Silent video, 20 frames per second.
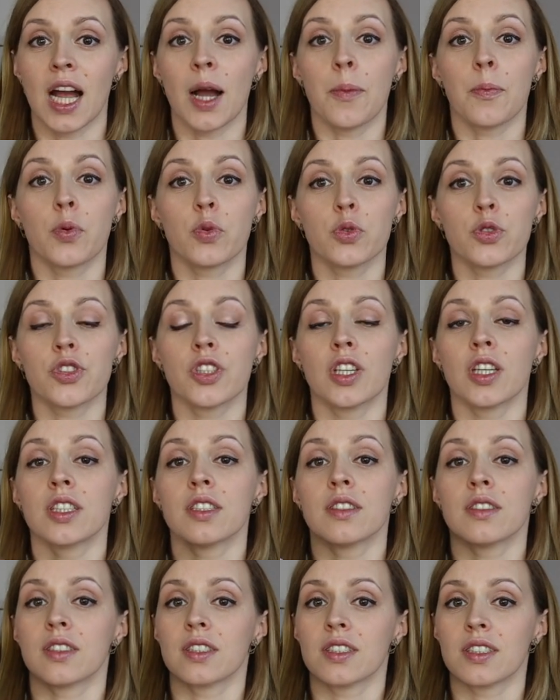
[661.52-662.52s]
a
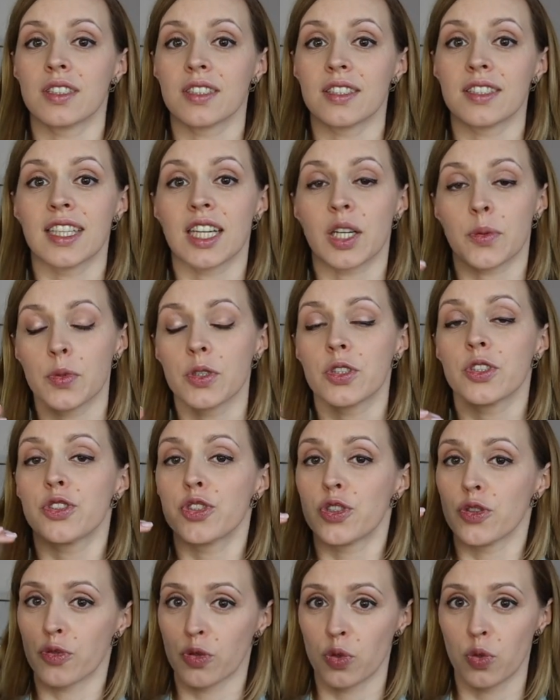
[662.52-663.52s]
później e, jakby
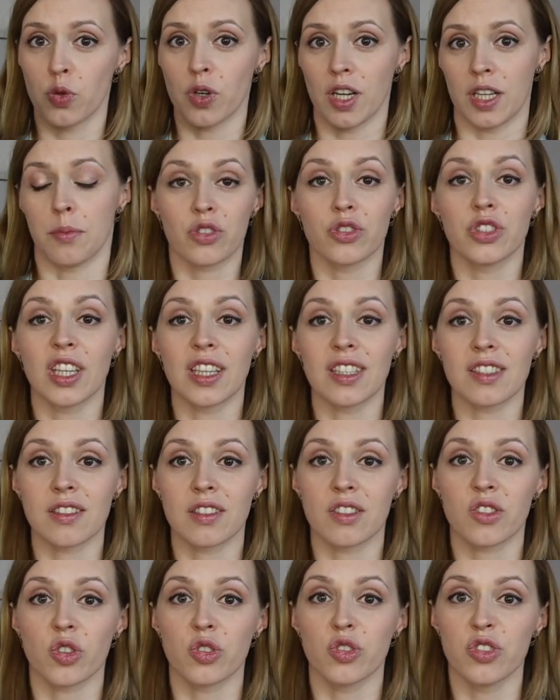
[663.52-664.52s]
idzie w górę. nie
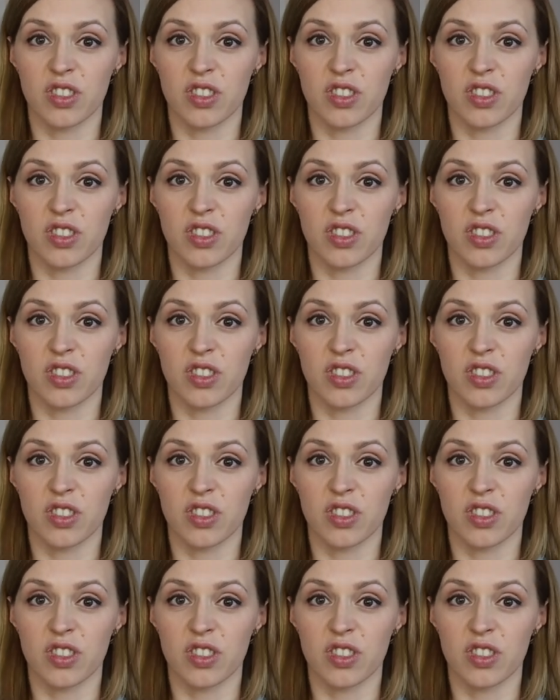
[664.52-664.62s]
jest to